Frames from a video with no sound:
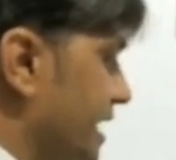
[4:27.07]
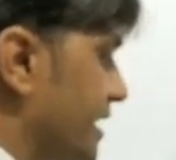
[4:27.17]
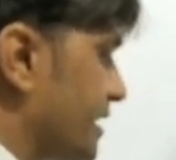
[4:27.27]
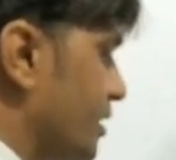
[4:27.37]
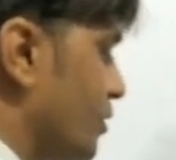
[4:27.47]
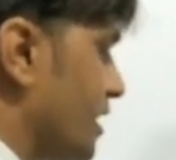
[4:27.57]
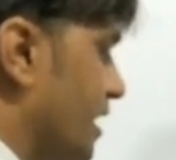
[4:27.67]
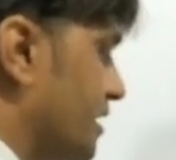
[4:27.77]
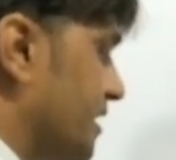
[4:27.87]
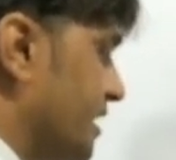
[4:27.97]
क्या रखना
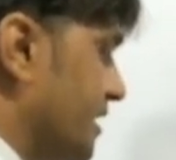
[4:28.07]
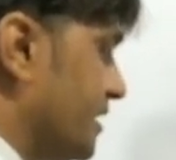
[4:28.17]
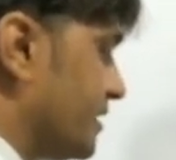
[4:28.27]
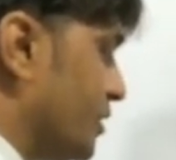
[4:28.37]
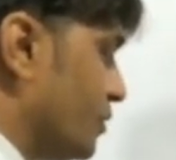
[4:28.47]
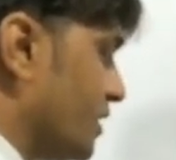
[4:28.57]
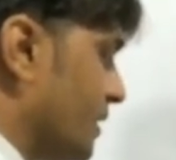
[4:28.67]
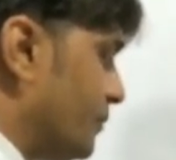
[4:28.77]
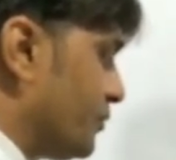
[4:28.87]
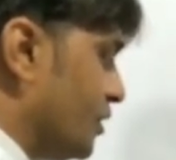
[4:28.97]
होगा ये लिखना होगा
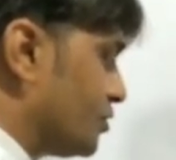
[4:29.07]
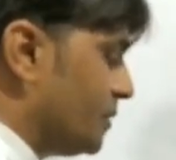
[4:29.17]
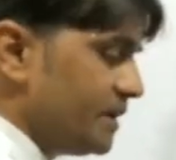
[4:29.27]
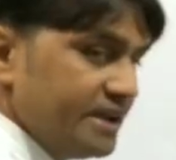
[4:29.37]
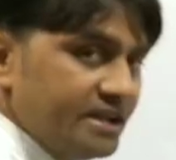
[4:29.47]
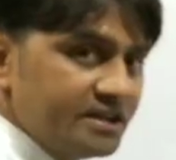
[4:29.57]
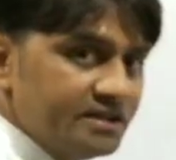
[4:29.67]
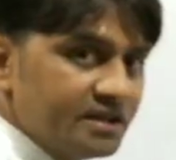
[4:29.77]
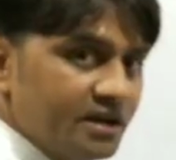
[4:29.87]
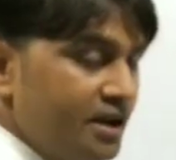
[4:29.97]
तो हमने ये लिख
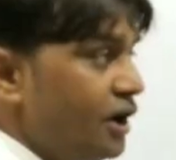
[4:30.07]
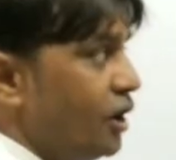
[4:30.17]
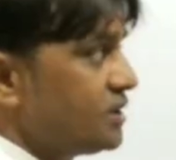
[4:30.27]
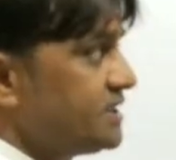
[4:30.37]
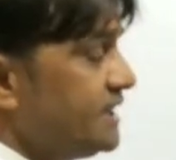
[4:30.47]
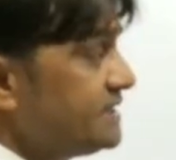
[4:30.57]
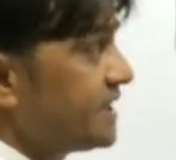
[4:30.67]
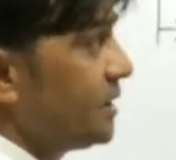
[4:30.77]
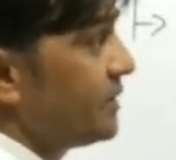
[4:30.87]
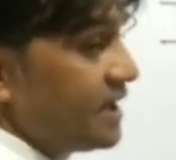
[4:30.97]
दिया और सेंटेंस
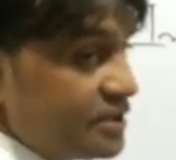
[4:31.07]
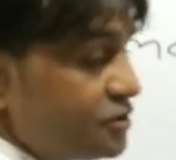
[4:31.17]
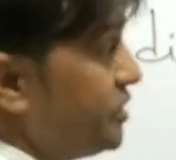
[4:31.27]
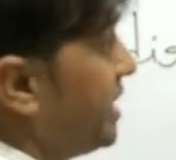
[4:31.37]
क्या बन रहा तो